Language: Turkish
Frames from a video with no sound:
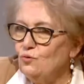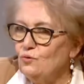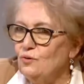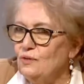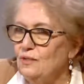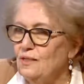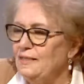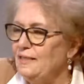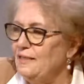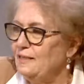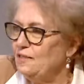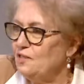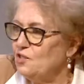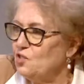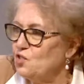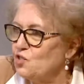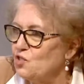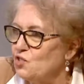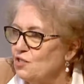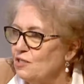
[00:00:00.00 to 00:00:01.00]
olmuş? 7
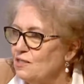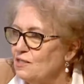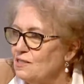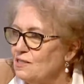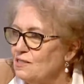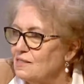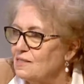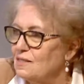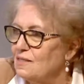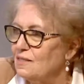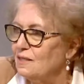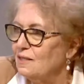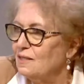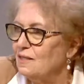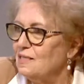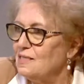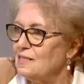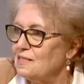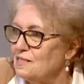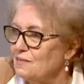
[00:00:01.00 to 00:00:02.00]
kişiyiz.
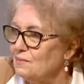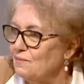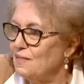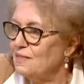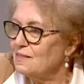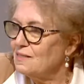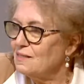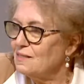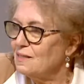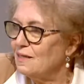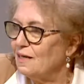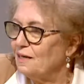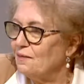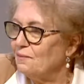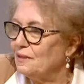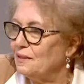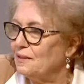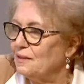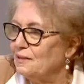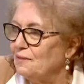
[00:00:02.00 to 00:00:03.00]
İsimleri
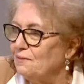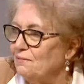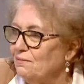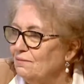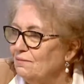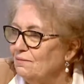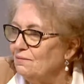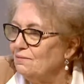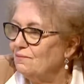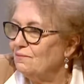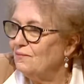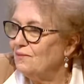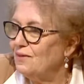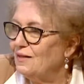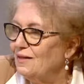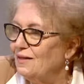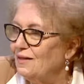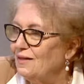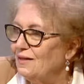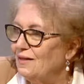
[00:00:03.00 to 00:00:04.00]
sayabilirim.
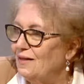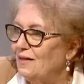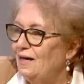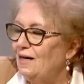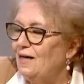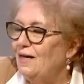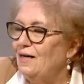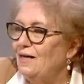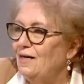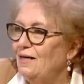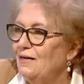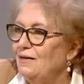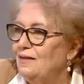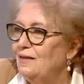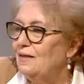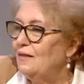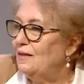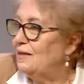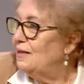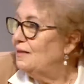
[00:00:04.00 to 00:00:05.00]
Tabii.
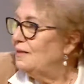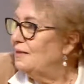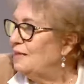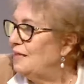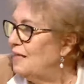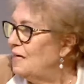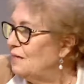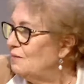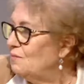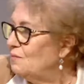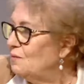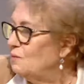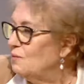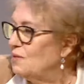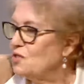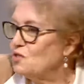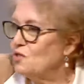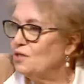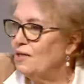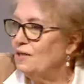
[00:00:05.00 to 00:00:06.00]
Nermin
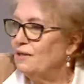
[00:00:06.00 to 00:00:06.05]
Başkan